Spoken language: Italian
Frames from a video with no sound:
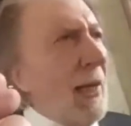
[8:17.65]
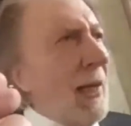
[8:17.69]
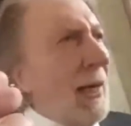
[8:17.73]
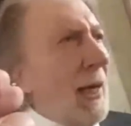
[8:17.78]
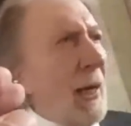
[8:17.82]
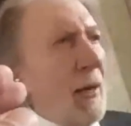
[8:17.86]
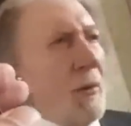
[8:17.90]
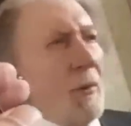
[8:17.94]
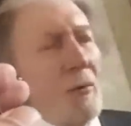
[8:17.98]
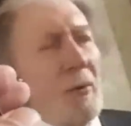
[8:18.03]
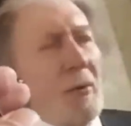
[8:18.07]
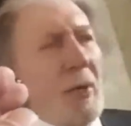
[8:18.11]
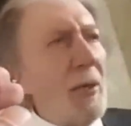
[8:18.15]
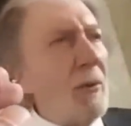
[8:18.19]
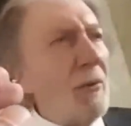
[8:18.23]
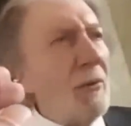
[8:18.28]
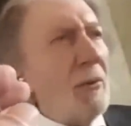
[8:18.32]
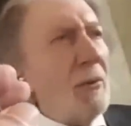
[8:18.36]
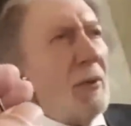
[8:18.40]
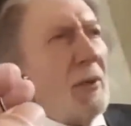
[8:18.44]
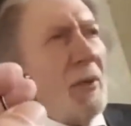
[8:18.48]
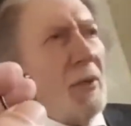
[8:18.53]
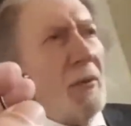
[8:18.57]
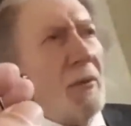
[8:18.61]
accusando
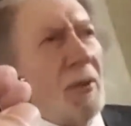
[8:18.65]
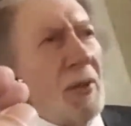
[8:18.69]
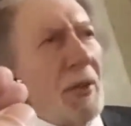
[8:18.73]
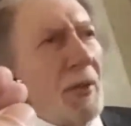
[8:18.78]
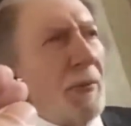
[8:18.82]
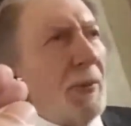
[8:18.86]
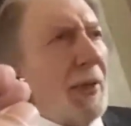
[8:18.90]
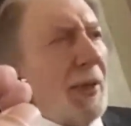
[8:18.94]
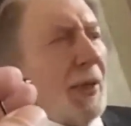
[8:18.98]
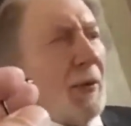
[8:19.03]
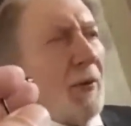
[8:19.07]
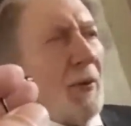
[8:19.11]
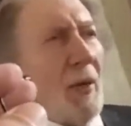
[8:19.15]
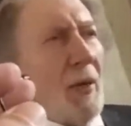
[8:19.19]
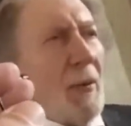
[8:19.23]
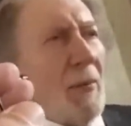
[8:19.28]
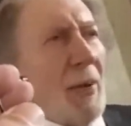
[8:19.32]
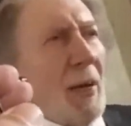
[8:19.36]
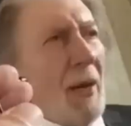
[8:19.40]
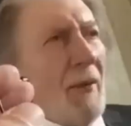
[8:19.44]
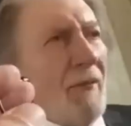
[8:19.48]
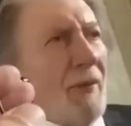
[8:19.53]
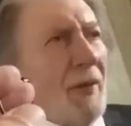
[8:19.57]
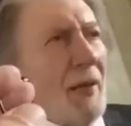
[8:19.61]
di contiguità con la
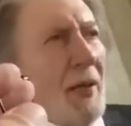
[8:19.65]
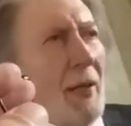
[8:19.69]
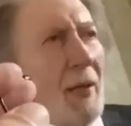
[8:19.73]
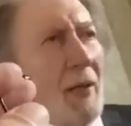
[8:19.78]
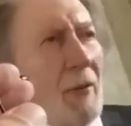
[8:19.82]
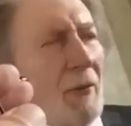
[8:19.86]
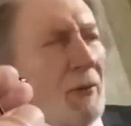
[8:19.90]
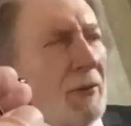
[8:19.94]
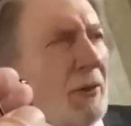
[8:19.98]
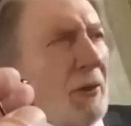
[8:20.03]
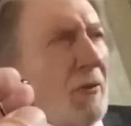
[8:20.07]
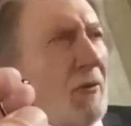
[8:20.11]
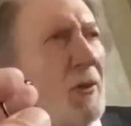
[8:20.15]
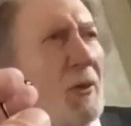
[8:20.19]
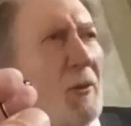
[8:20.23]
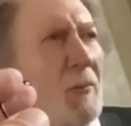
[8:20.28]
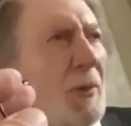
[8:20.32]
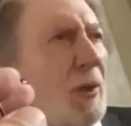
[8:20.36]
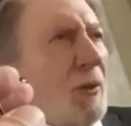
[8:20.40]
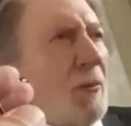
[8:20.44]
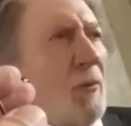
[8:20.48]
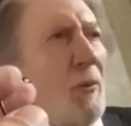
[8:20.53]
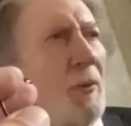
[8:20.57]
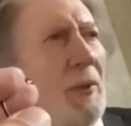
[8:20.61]
mafia e con il
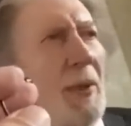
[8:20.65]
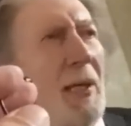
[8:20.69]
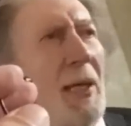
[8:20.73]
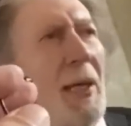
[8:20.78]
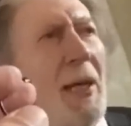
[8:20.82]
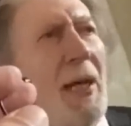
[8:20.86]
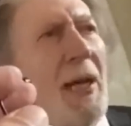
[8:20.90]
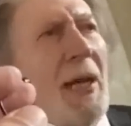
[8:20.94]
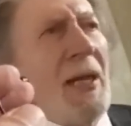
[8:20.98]
terrorismo alcuni